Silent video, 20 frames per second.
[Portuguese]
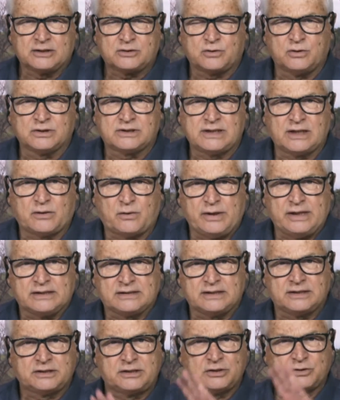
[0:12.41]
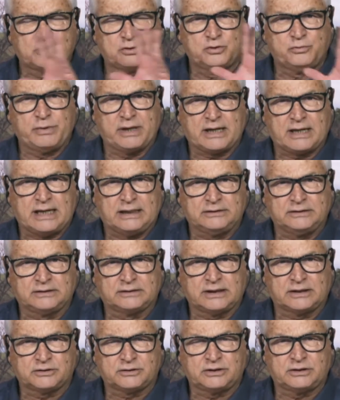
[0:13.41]
e as consequências disso no mercado
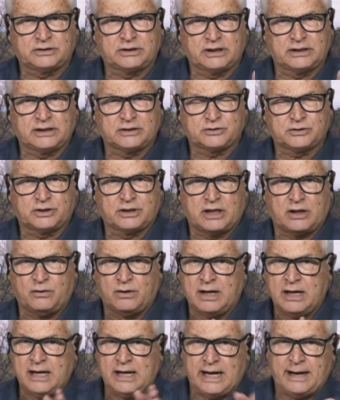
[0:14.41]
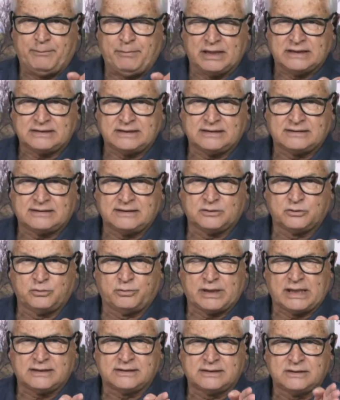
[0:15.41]
internacional
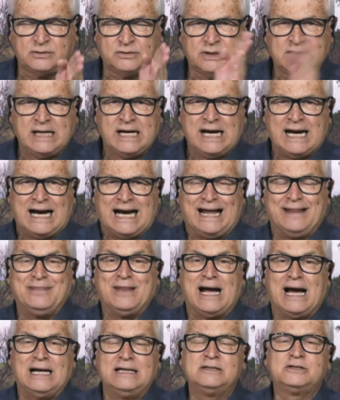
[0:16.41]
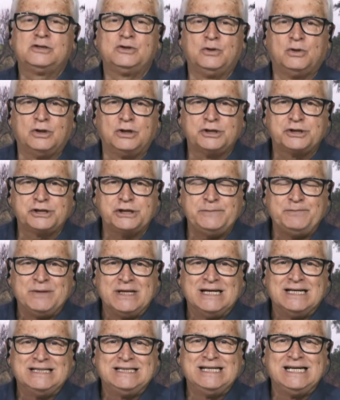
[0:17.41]
abastecendo o Brasil. Análise
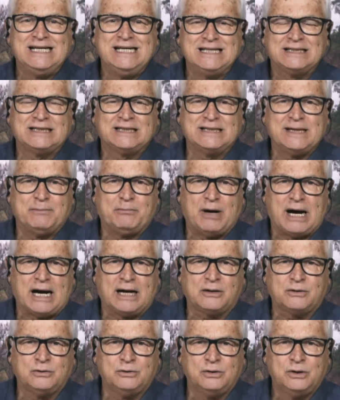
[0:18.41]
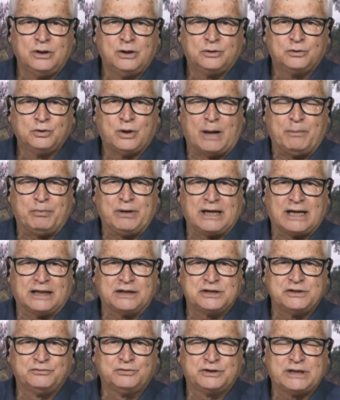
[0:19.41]
hoje de Rita Debaco do
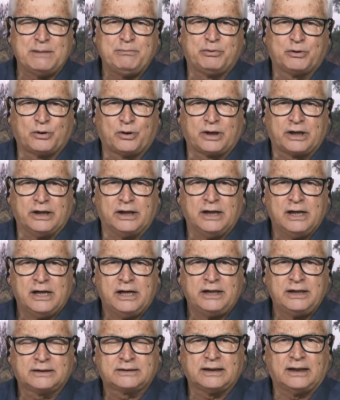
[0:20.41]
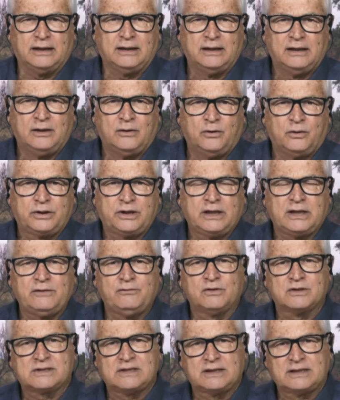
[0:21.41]
aplicativo The Broker. Rita, o que,
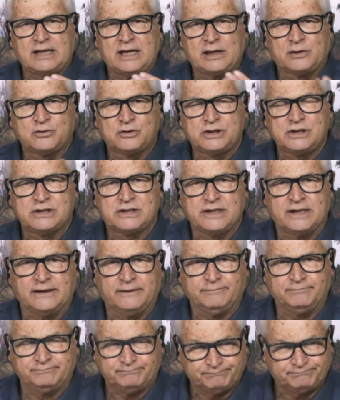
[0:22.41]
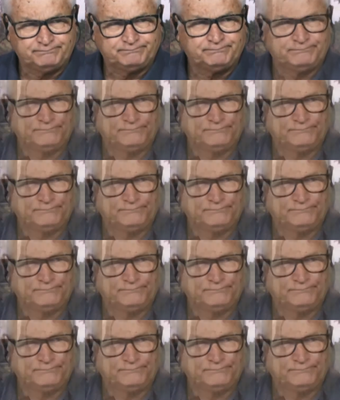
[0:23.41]
que você tem a nos dizer?